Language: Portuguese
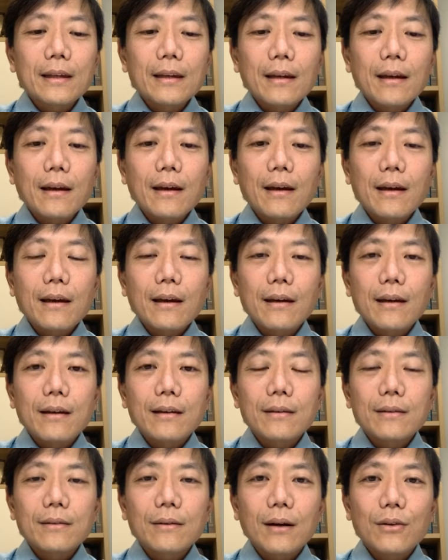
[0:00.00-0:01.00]

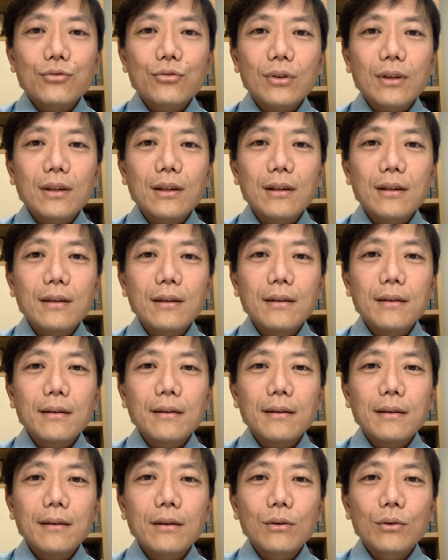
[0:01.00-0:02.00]
É, eu acho
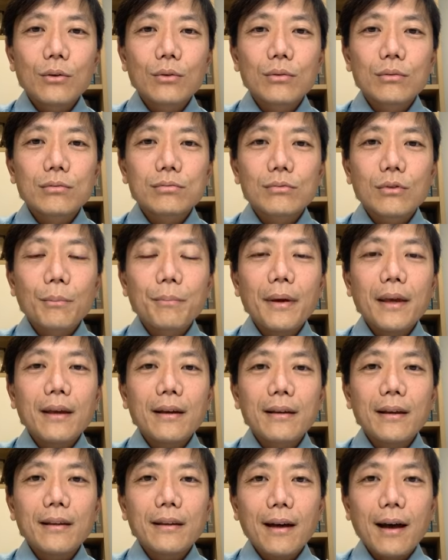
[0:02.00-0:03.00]
que eu estou bem
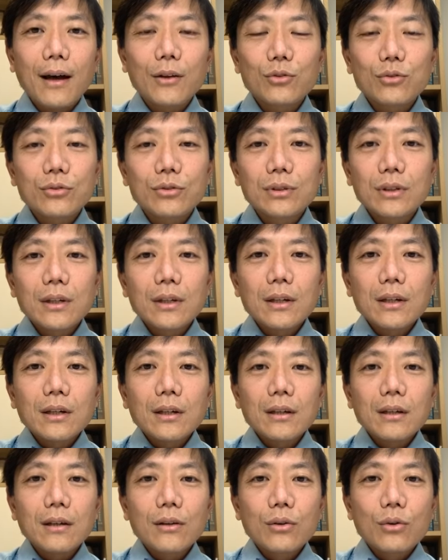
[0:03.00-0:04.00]
inclinado
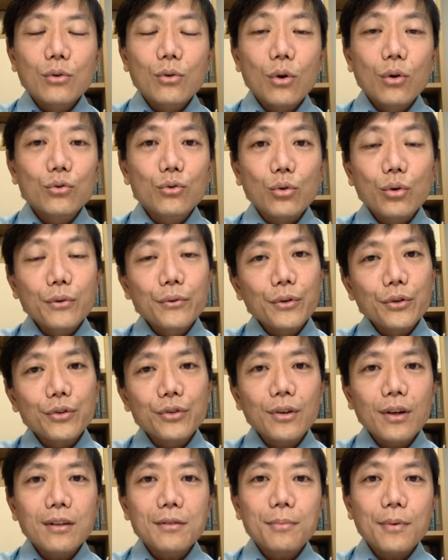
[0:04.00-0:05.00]
e eu conto com
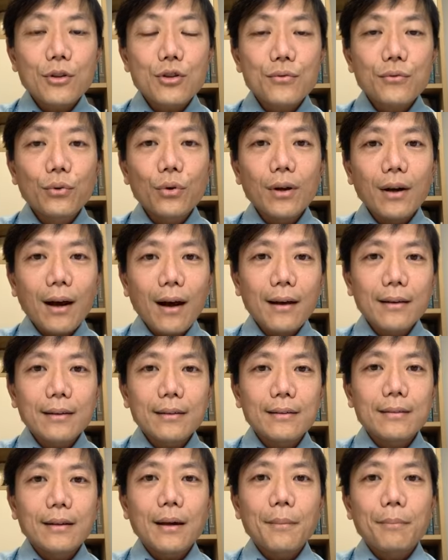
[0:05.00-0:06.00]
vocês para divulgarem,
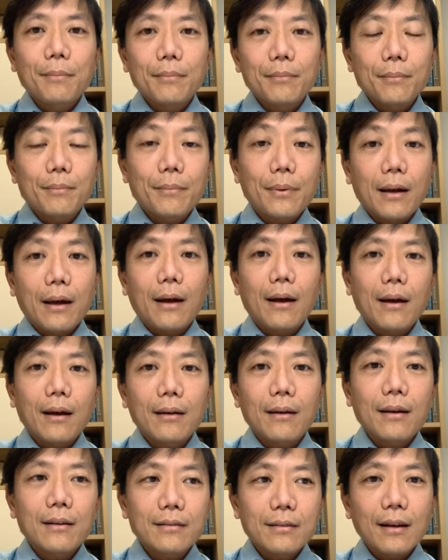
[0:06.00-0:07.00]
né? Para
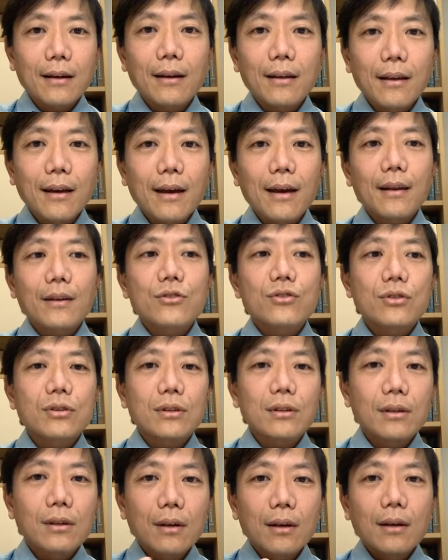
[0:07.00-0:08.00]
essa galera
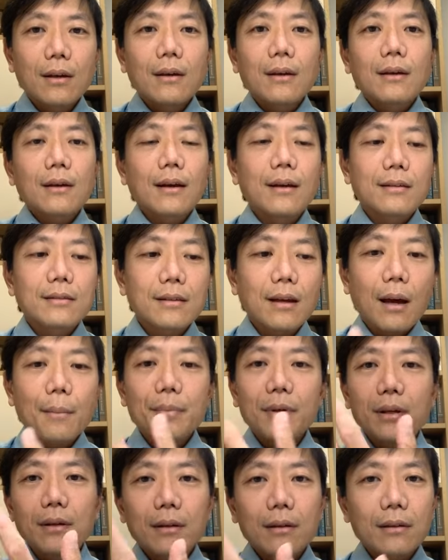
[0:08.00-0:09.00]
de, quem
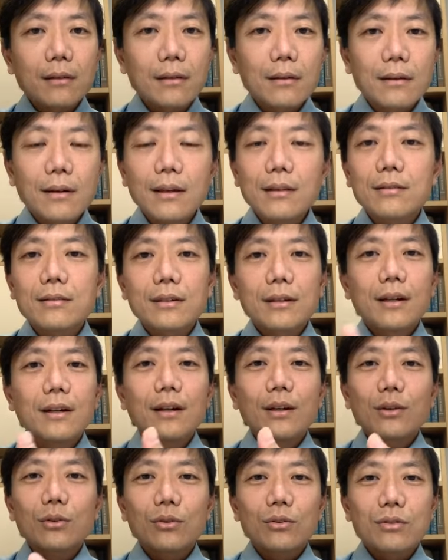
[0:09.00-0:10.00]
sabe, 15
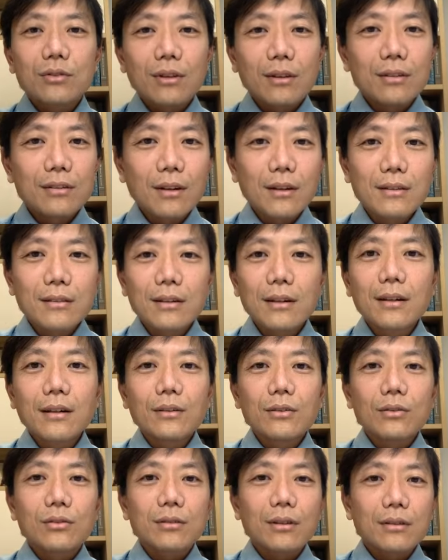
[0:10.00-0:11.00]
anos, 16
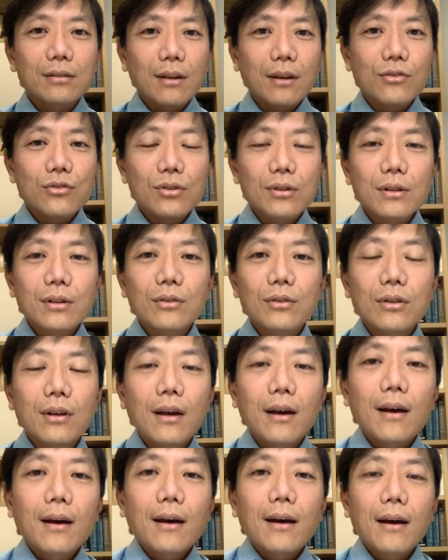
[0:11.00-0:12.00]
anos, 17 anos,
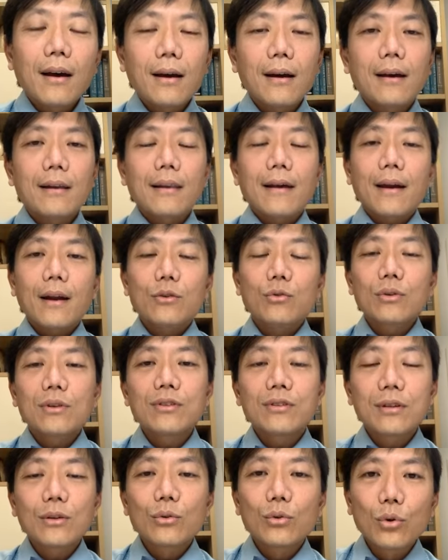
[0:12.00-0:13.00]
a galera do
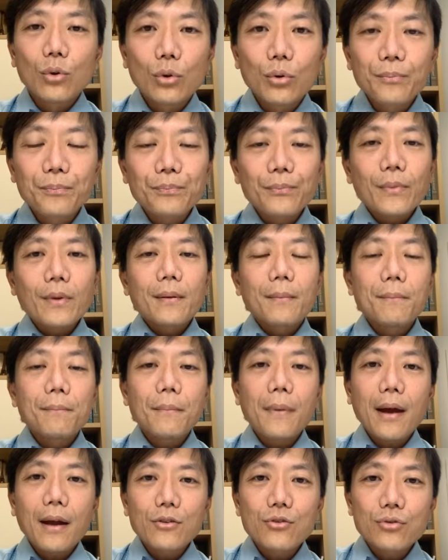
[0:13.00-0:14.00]
ensino
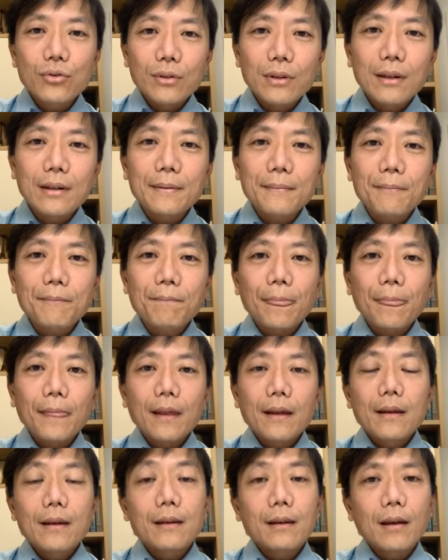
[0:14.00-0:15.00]
médio, né?
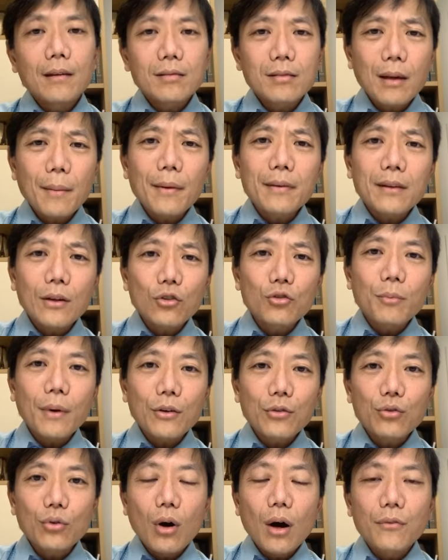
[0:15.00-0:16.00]
E quem sabe até os
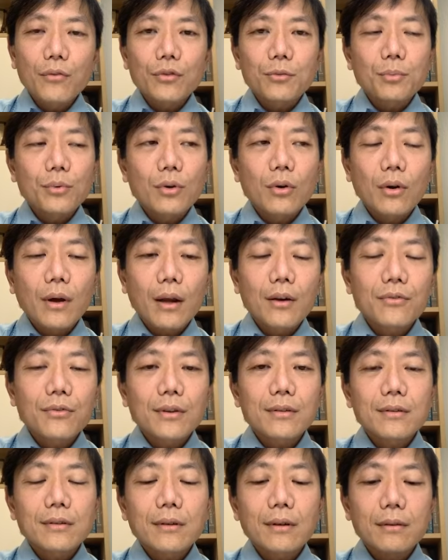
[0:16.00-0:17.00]
mais novos, porque eu quero
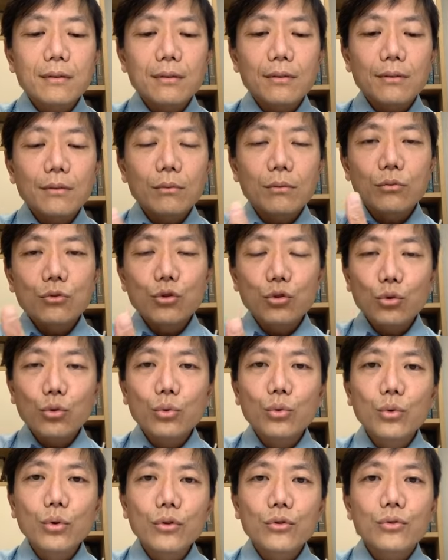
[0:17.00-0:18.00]
fazer um
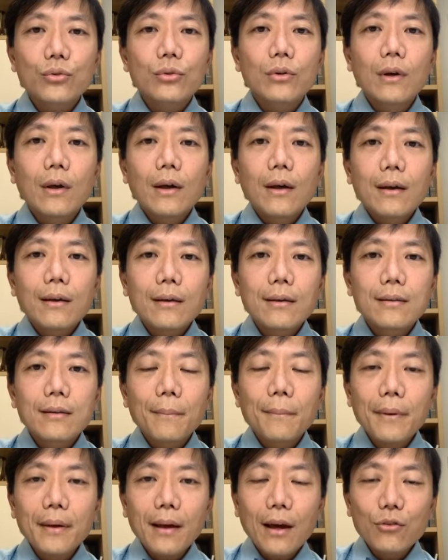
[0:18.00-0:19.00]
discurso que
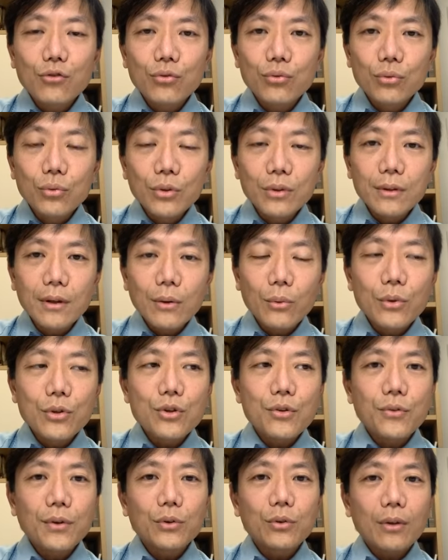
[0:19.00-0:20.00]
também ajuda o
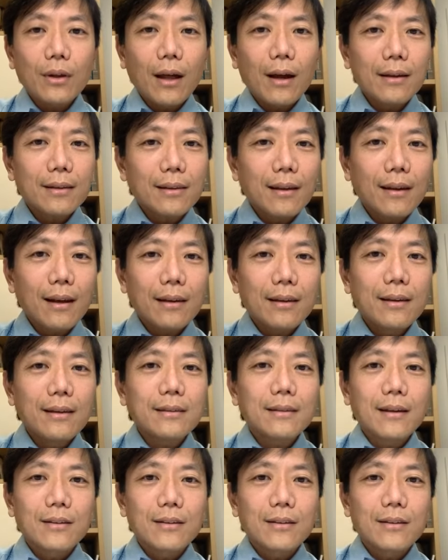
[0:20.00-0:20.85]
indivíduo lá que está na quinta